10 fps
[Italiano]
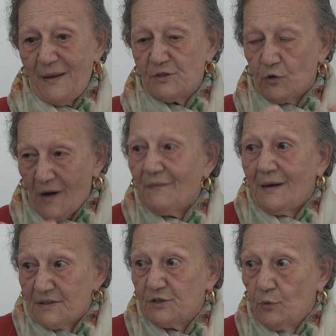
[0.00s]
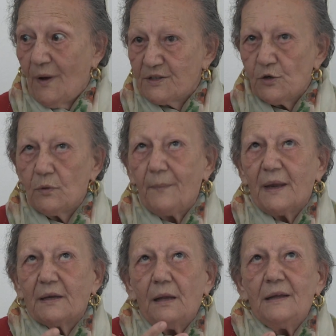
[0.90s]
peggiorava la situazione
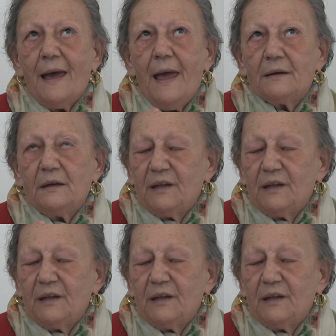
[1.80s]
perché gli aerei